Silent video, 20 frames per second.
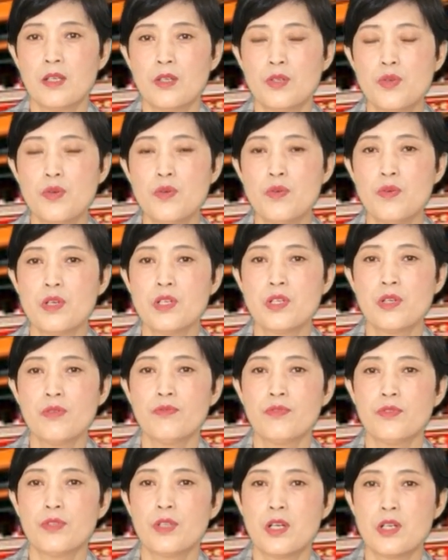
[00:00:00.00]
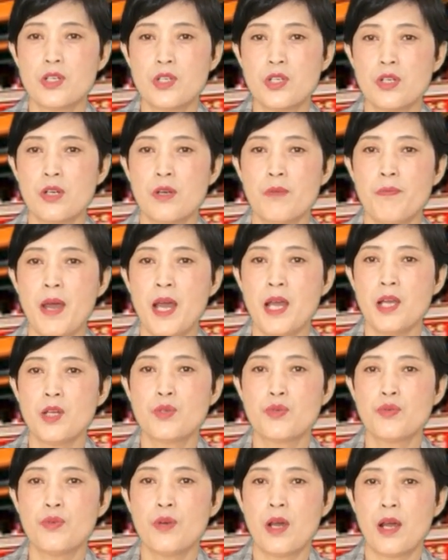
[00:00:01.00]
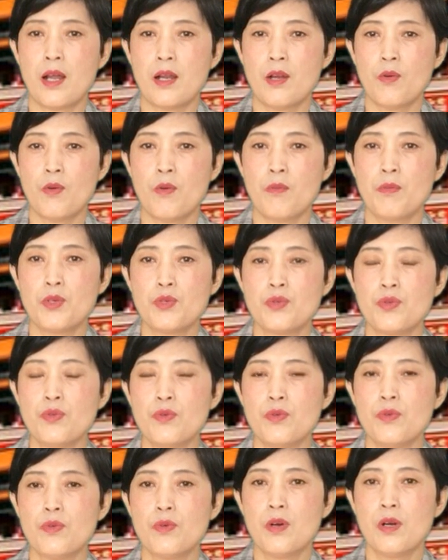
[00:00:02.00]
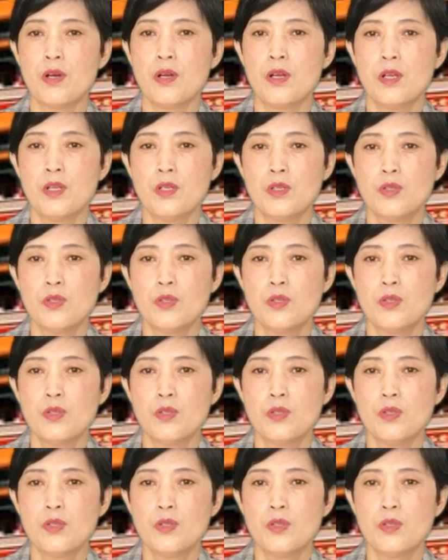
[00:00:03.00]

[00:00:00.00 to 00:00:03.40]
中国政府呢是派出来了我们中国